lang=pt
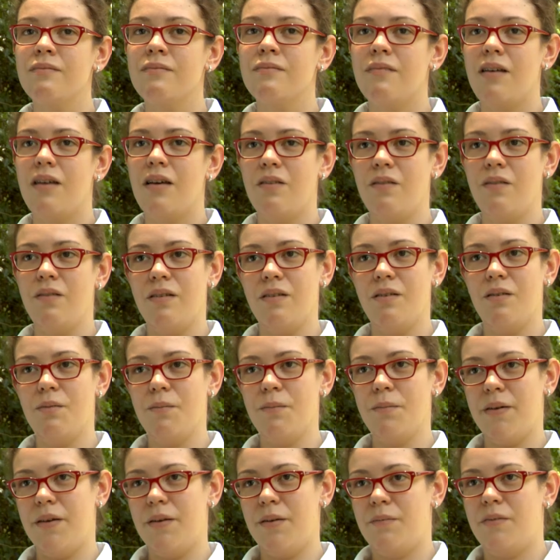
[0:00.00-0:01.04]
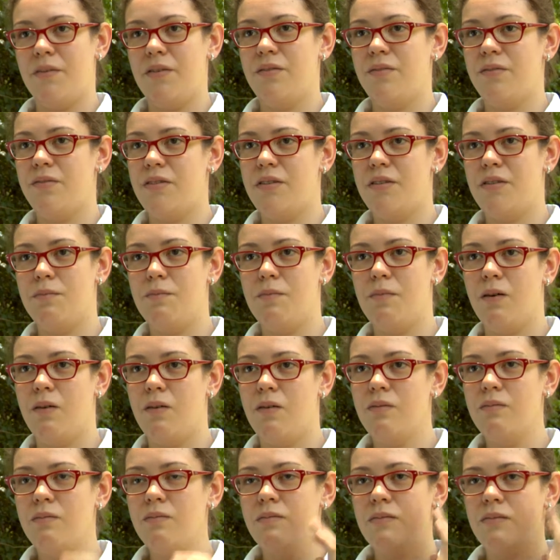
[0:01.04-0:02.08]
Eu não acompanho muito
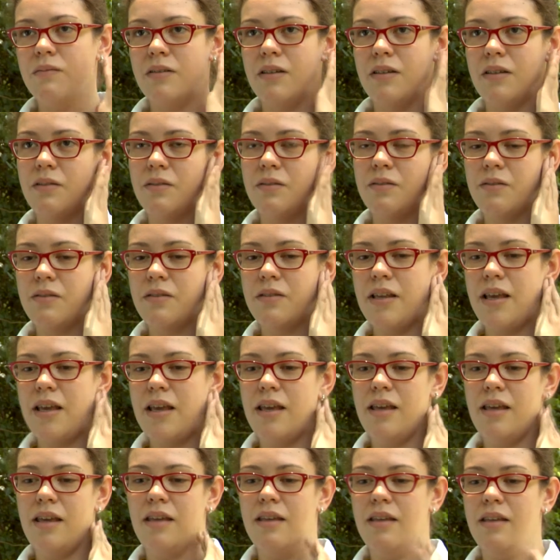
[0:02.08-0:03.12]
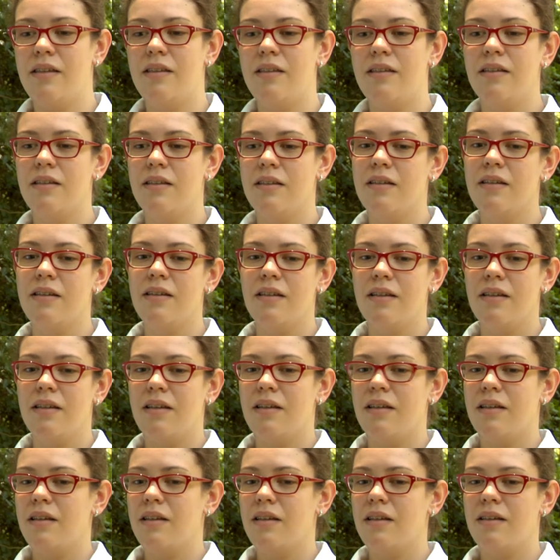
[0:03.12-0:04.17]
futebol, eu não sei
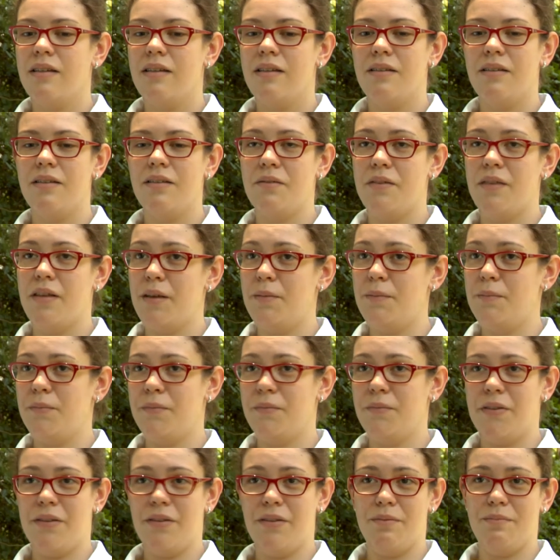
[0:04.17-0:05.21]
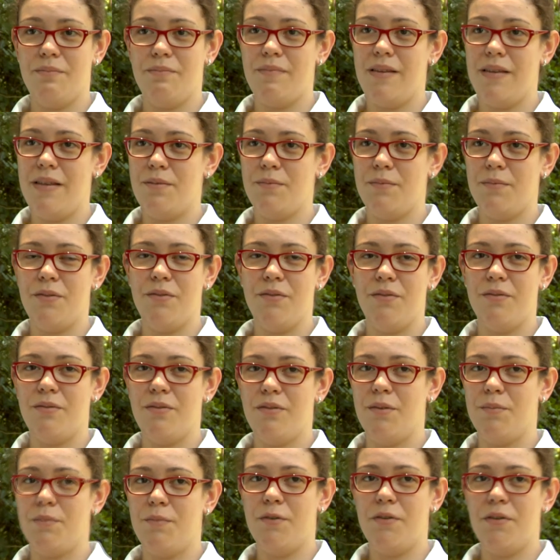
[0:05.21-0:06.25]
não sei muito mesmo do,
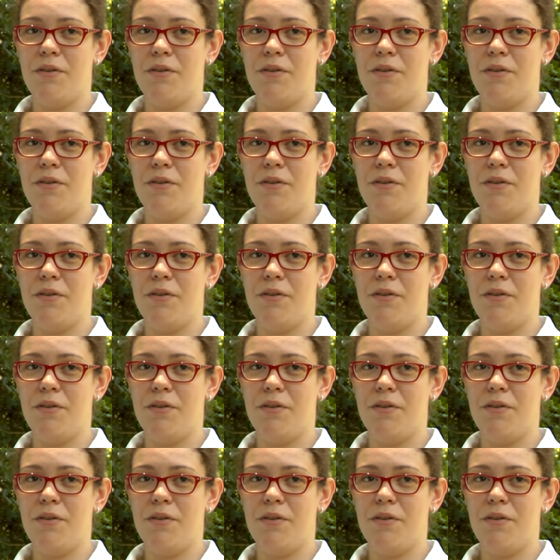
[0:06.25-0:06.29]
sobre o